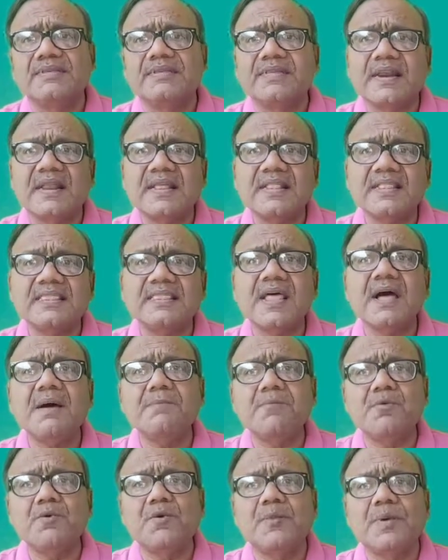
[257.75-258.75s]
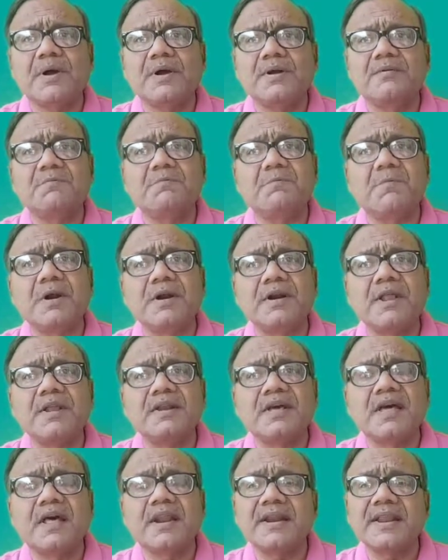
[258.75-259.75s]
सरलतापूर्वक
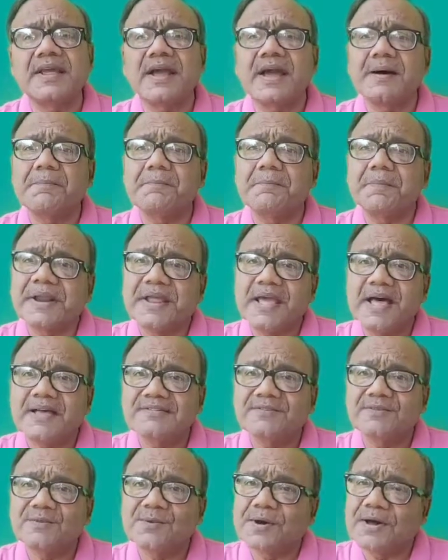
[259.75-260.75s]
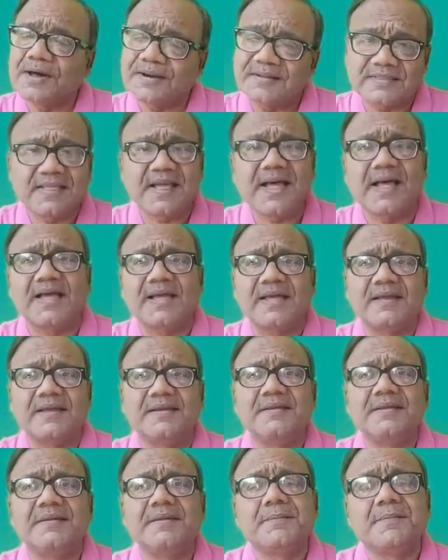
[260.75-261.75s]
वर्णन करने का प्रयास तो करता है
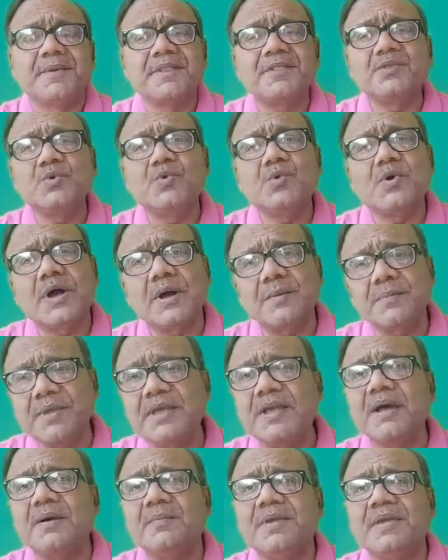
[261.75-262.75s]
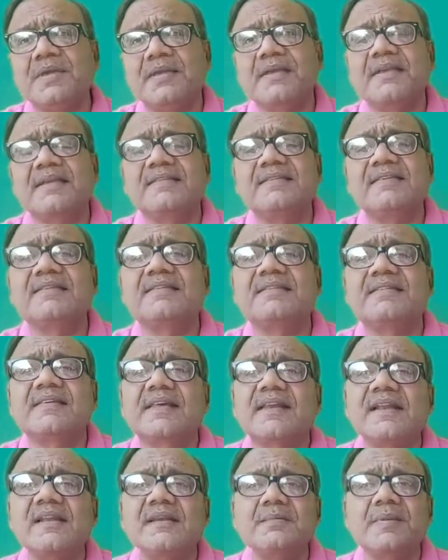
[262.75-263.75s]
परंतु कभी कभी इसे
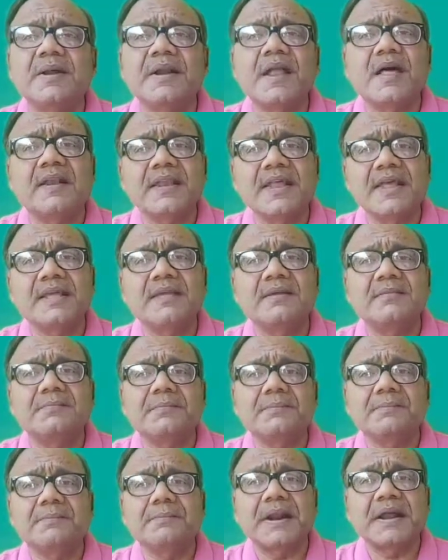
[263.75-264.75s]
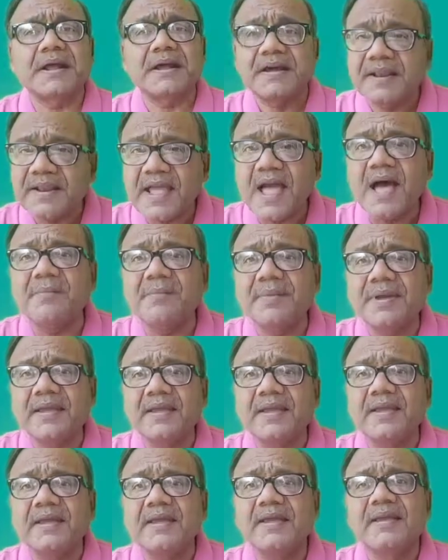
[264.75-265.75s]
सरल बनाने की प्रक्रिया
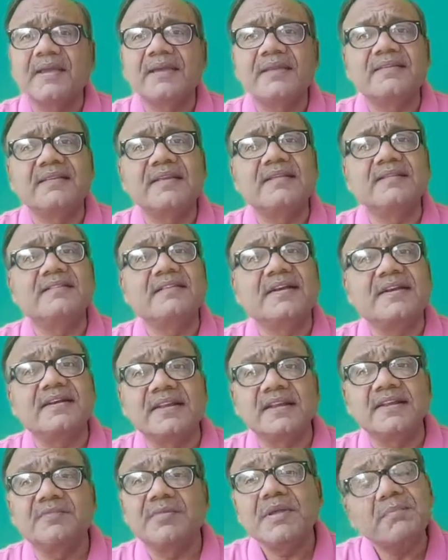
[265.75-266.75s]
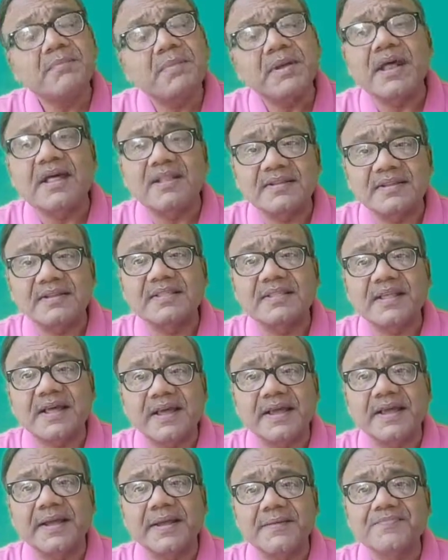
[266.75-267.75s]
में इसे जटिल भी बना देता
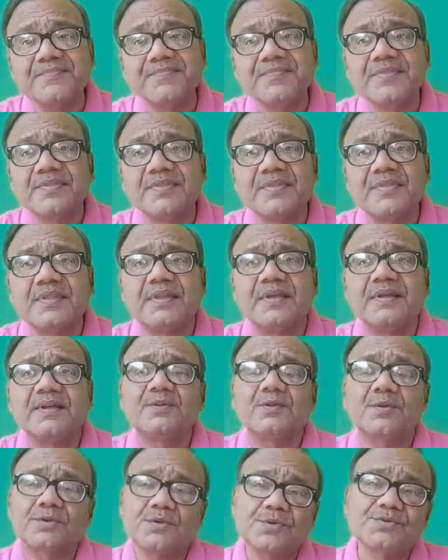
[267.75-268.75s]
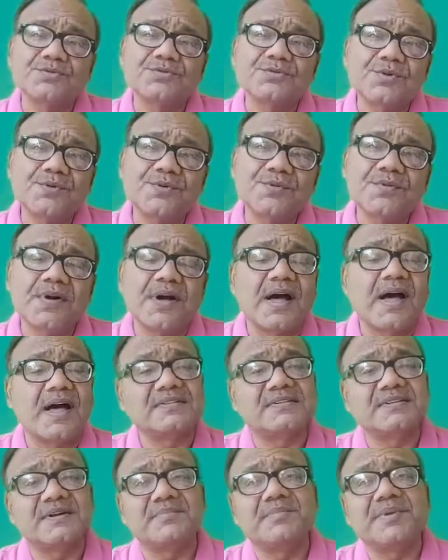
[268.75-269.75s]
है तो दोस्तों
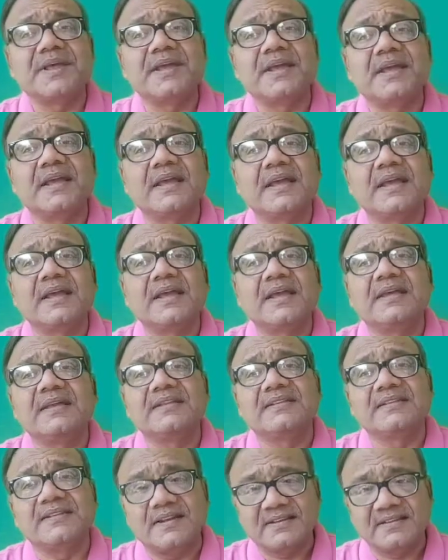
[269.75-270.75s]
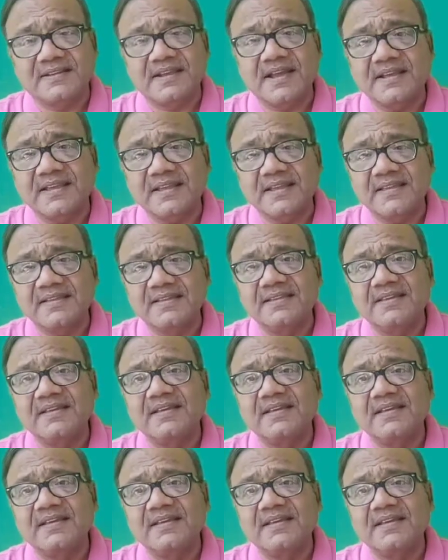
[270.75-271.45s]
आज हमने चर्चा की